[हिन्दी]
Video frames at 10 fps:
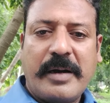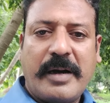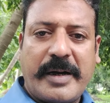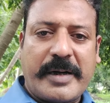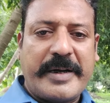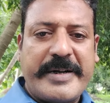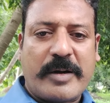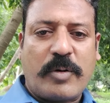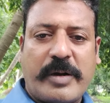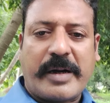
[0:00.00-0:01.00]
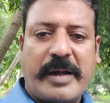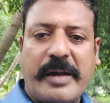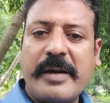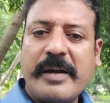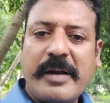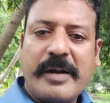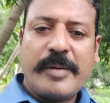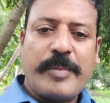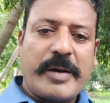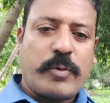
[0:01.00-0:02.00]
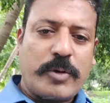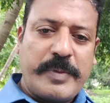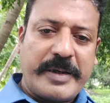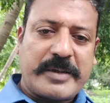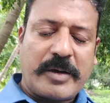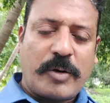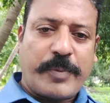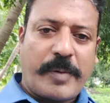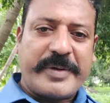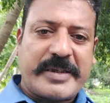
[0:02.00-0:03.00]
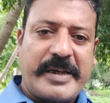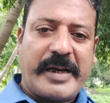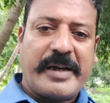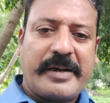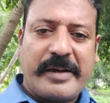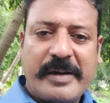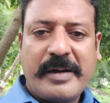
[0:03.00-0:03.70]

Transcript: हर एक लीडर को करना है मैं खुद भी सर को प्रॉमिस किया है